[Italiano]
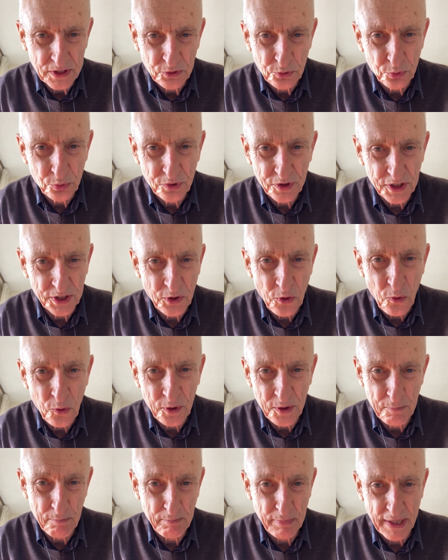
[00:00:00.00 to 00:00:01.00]
tutti noi
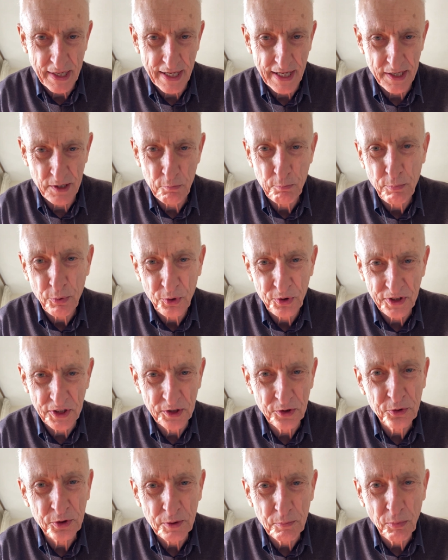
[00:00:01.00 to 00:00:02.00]
imparare un
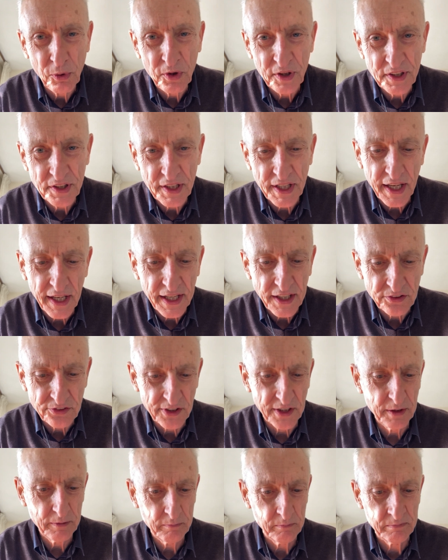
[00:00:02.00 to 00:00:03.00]
pochino di
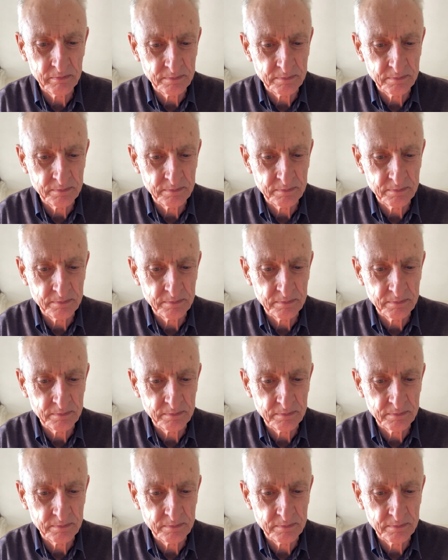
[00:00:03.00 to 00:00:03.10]
politichese.